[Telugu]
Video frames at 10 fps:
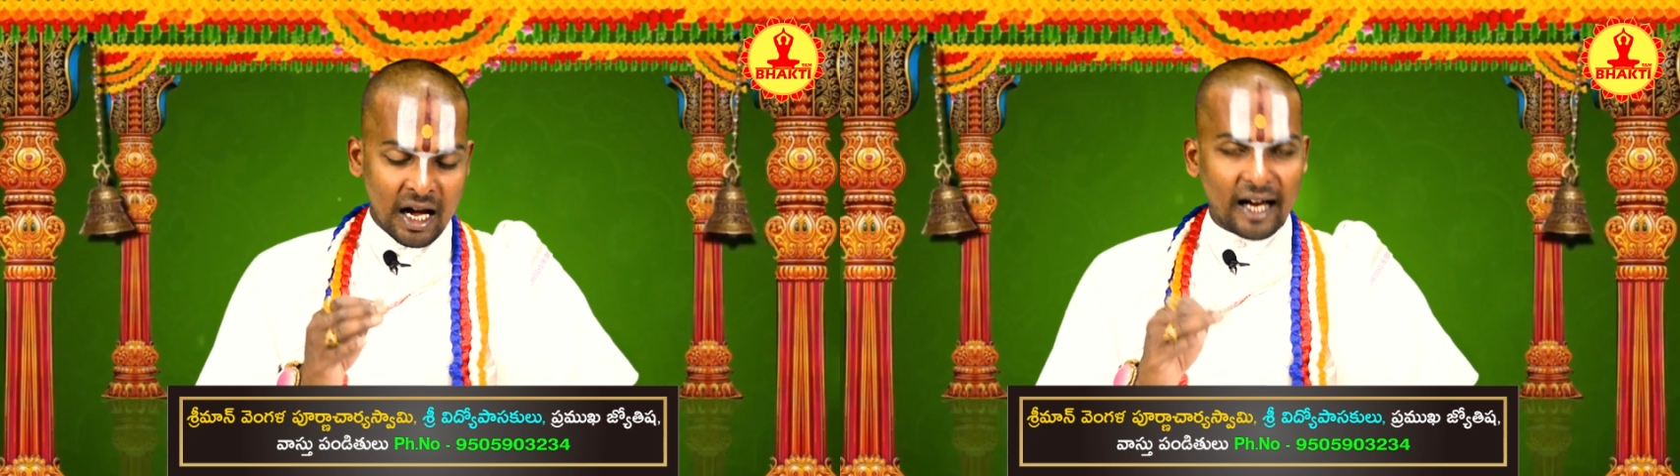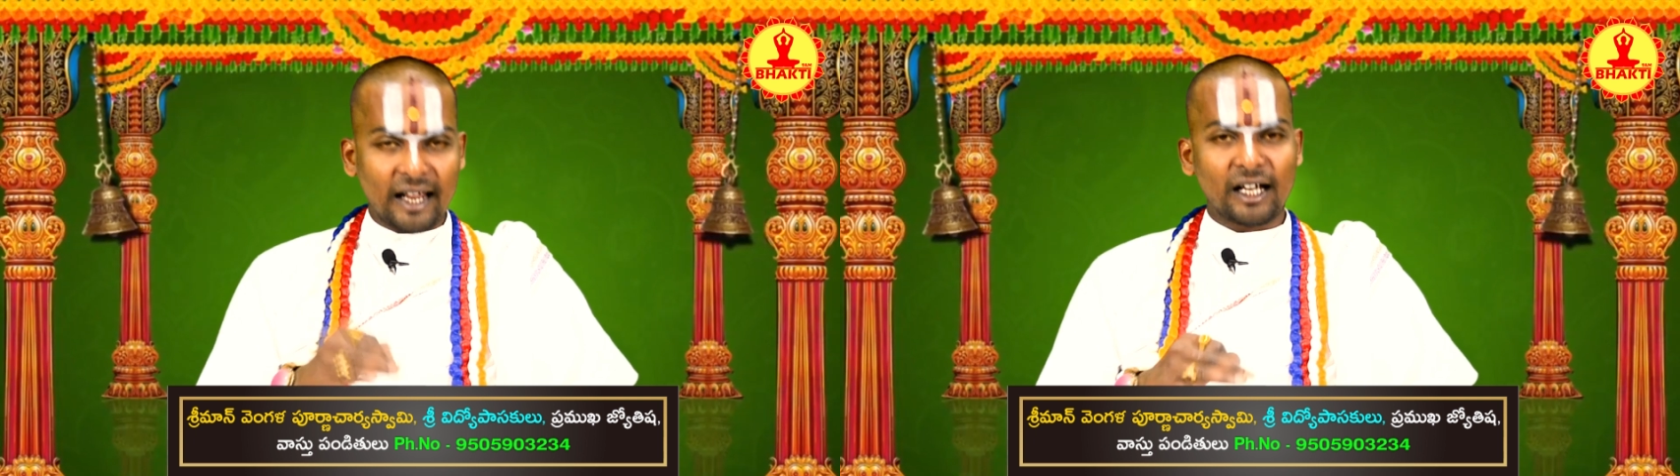
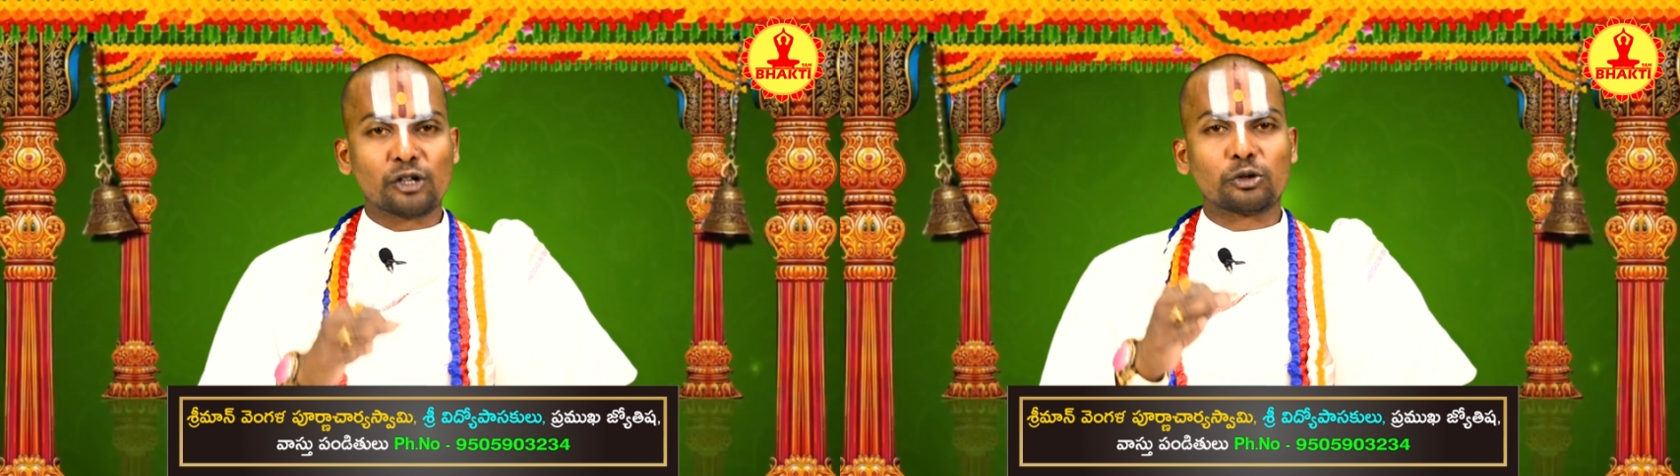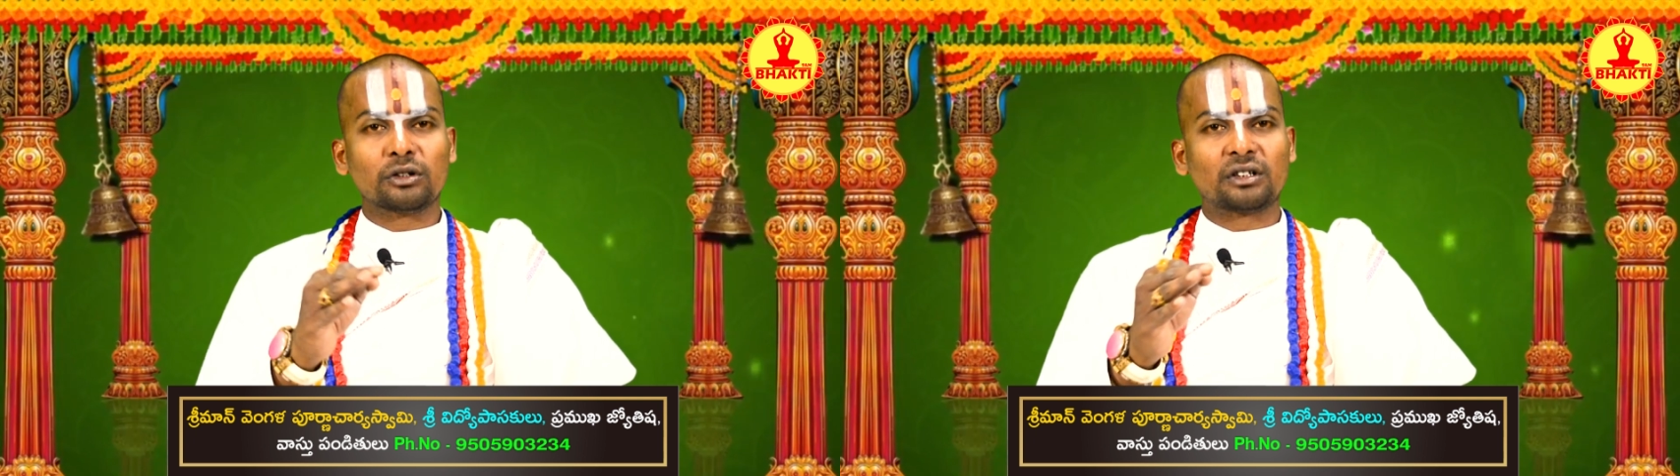అలాగే
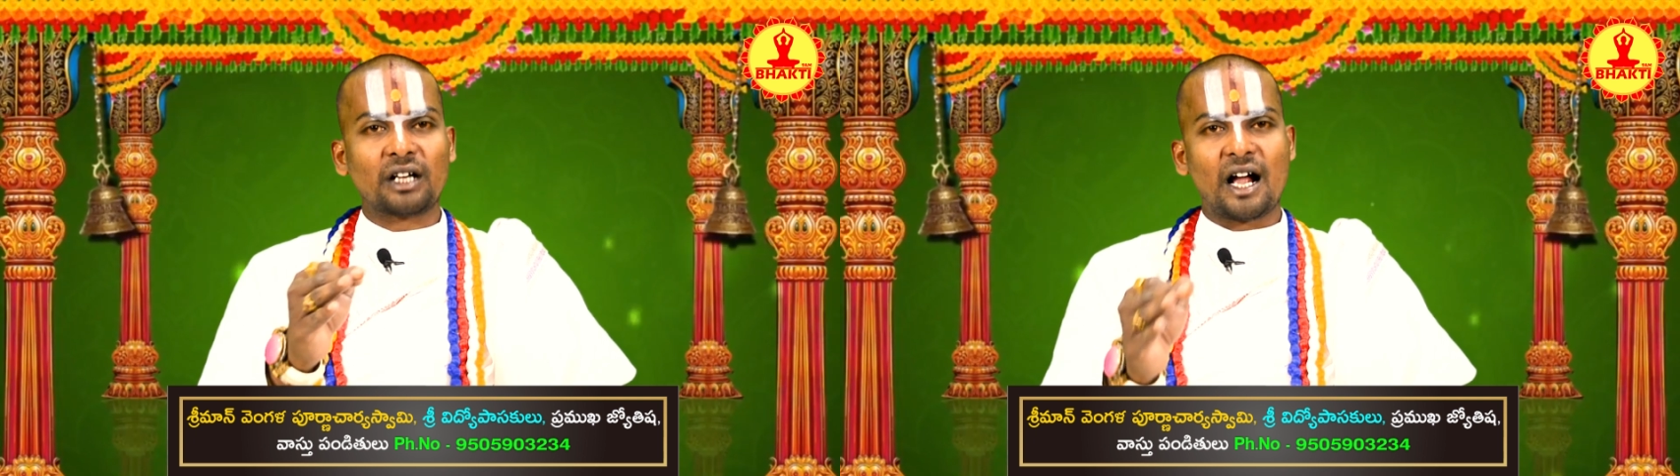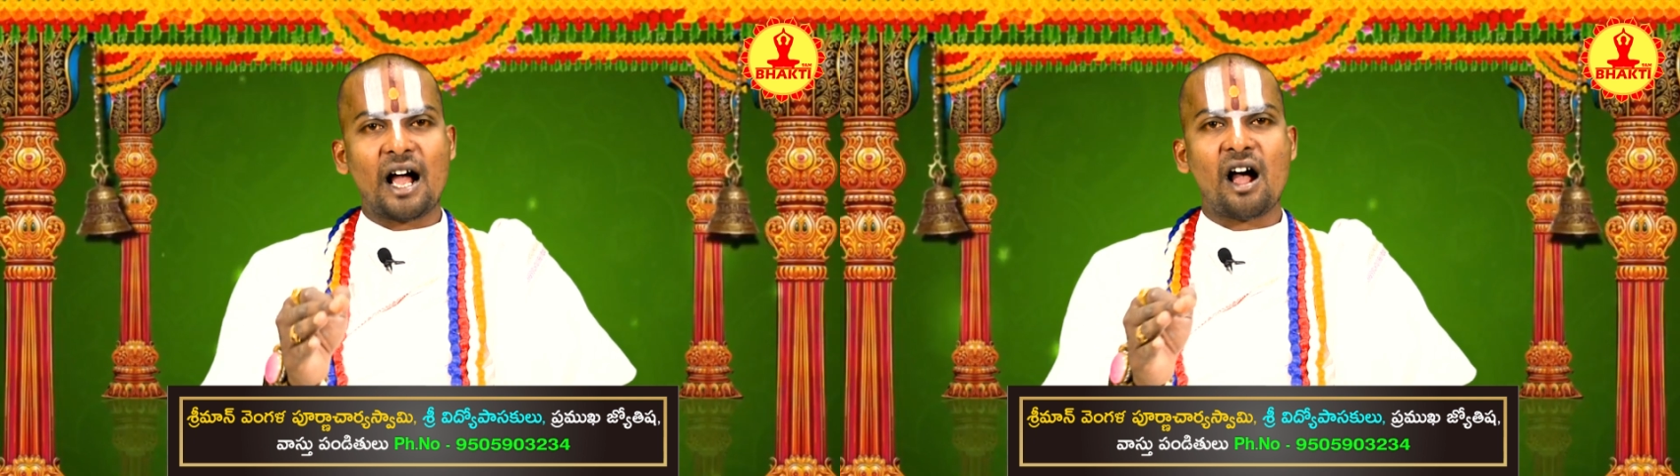
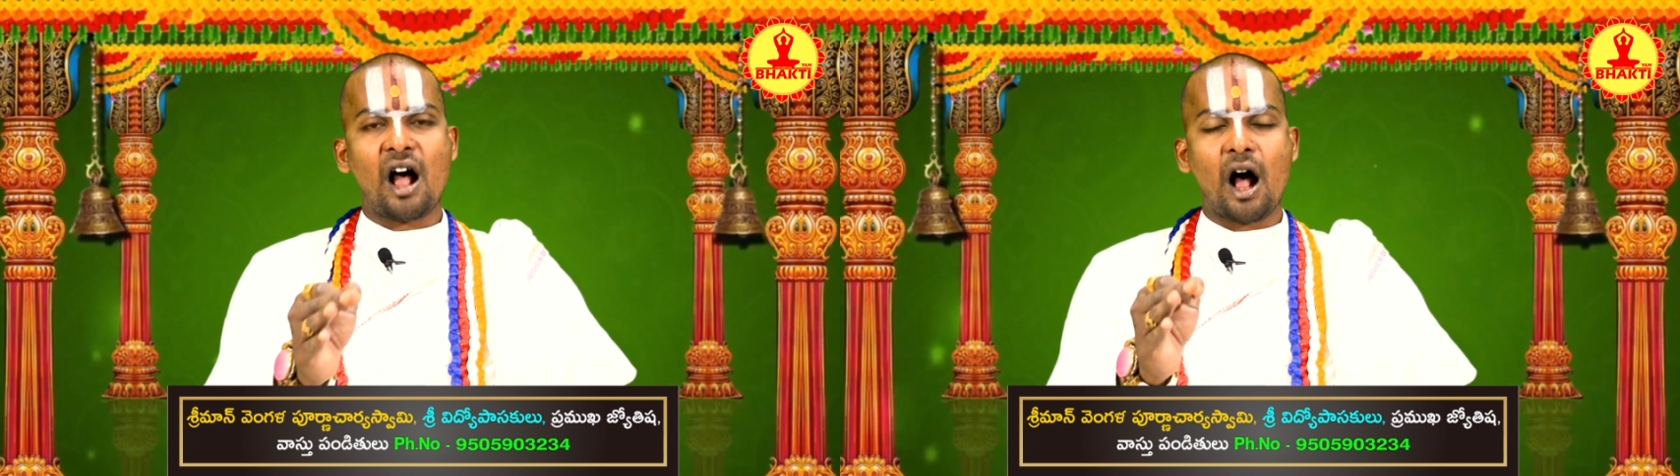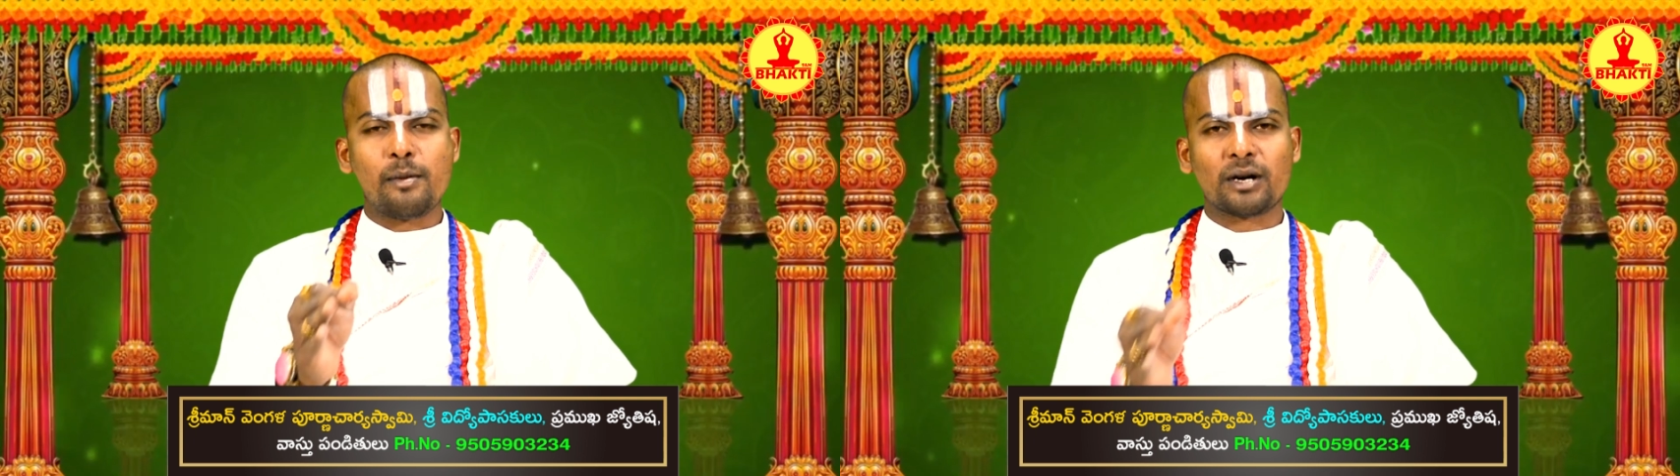కొత్తగా
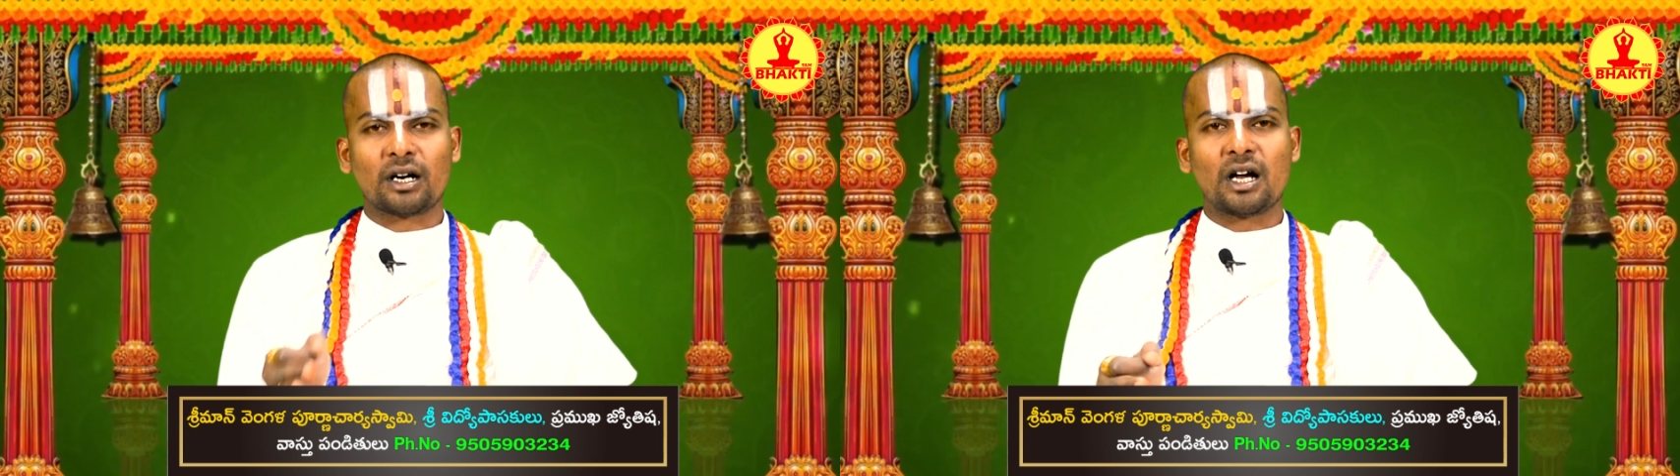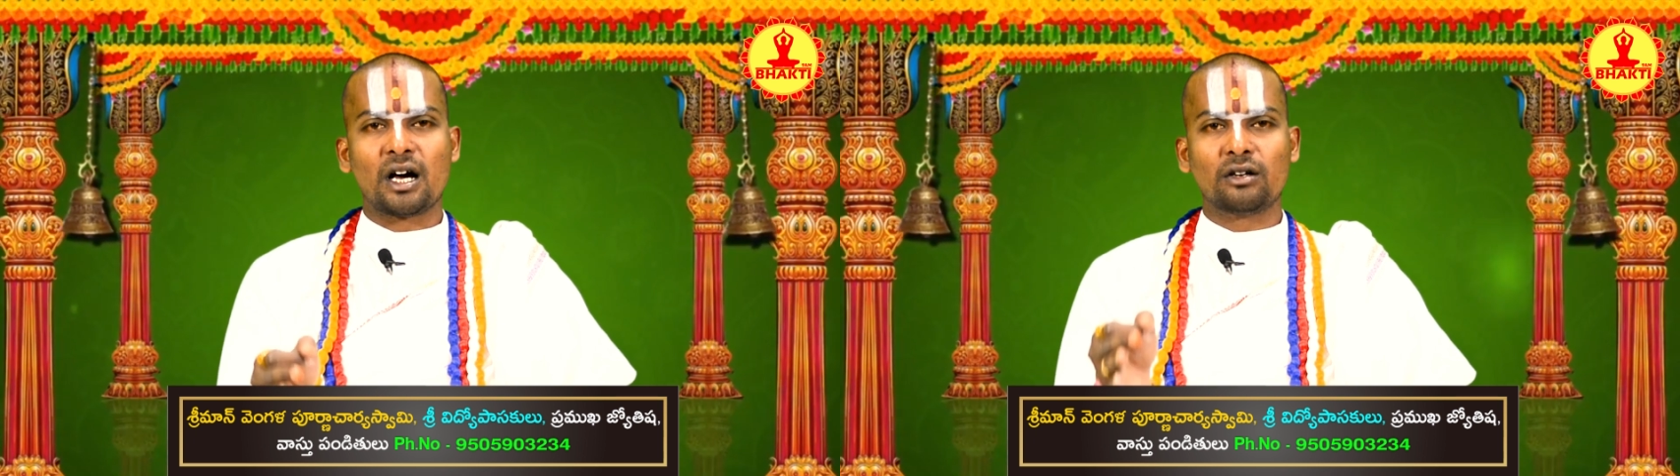
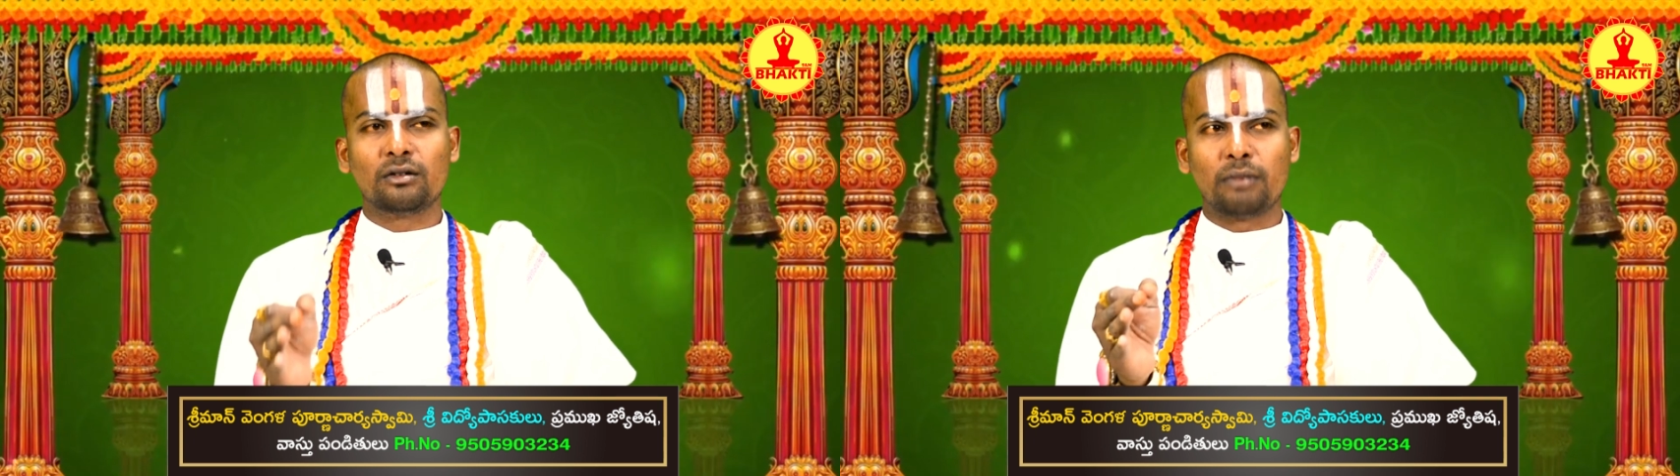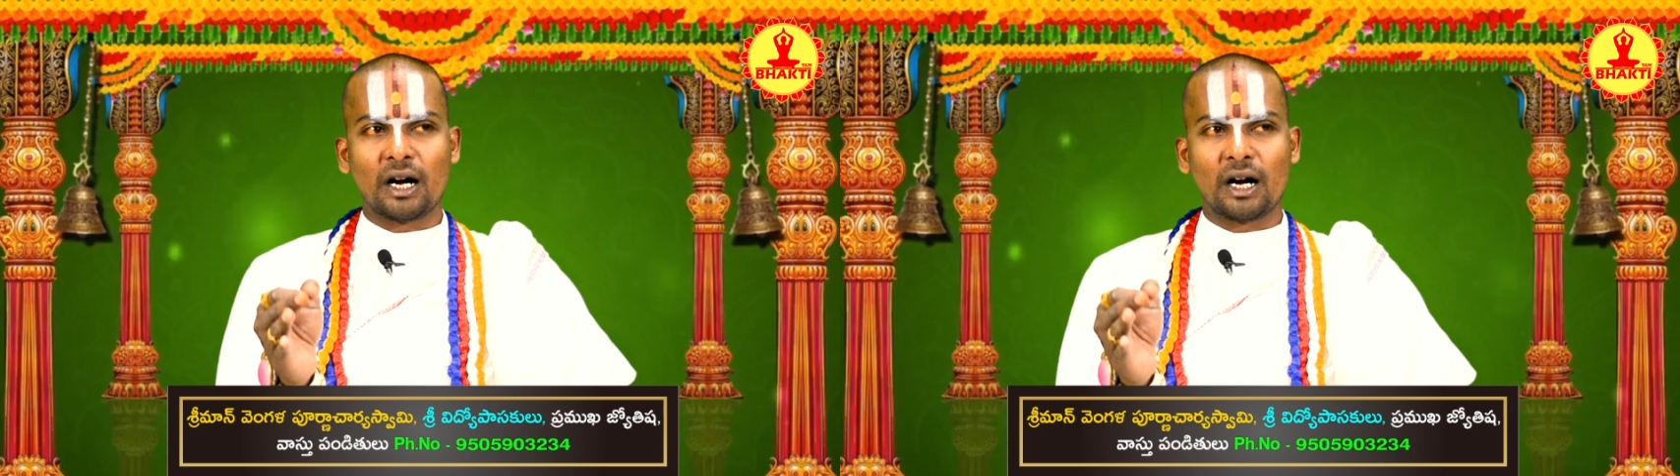ఆభరణాలు